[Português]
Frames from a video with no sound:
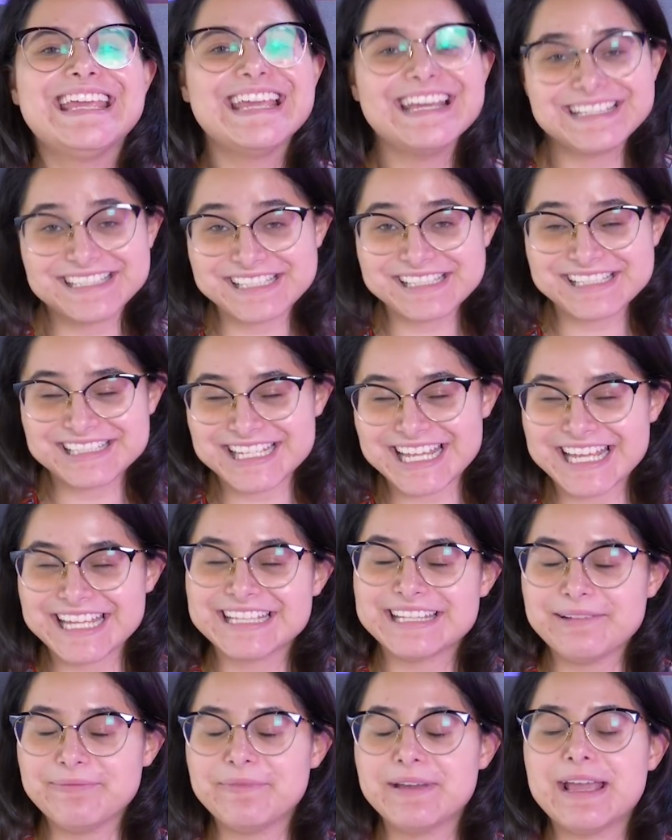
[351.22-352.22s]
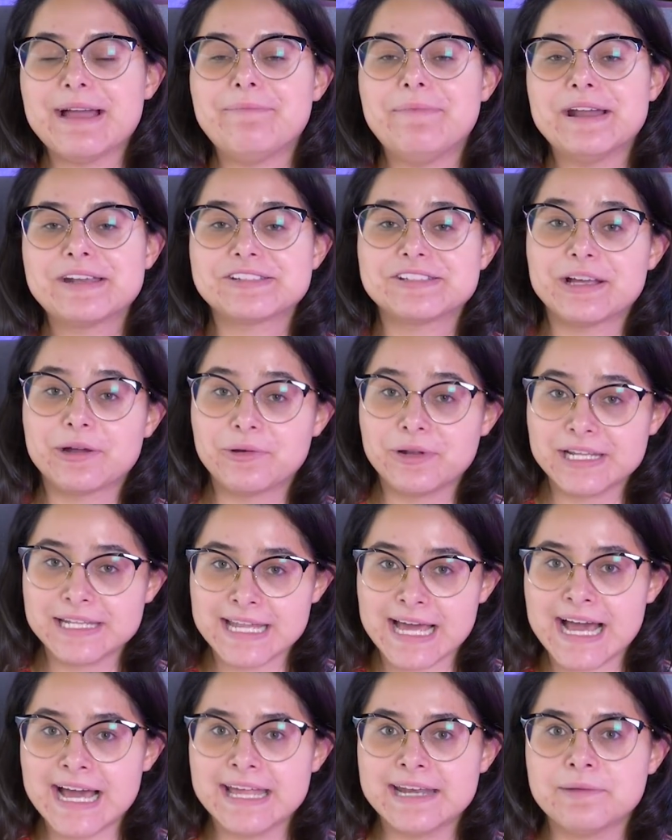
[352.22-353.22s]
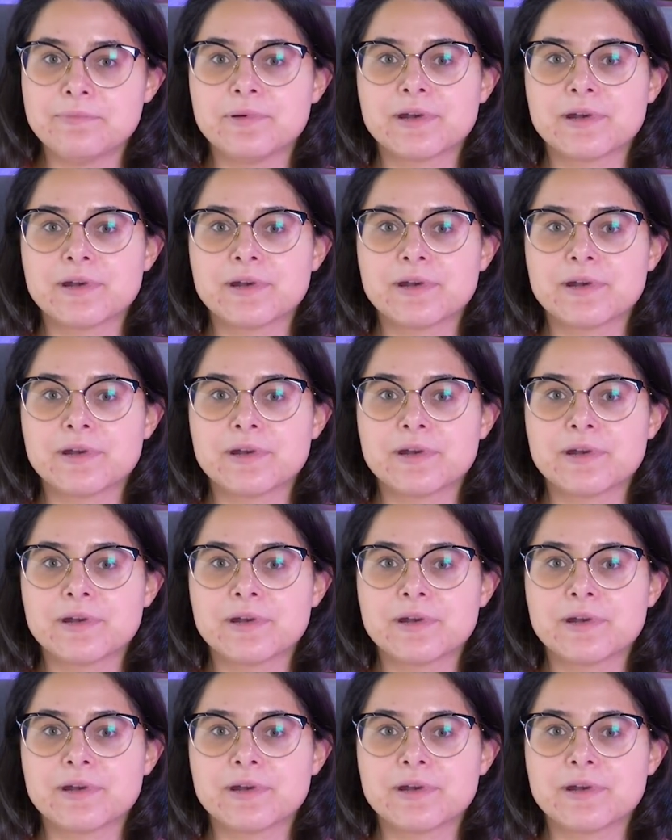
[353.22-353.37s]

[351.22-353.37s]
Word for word: E a gente tem também a parte da culinária,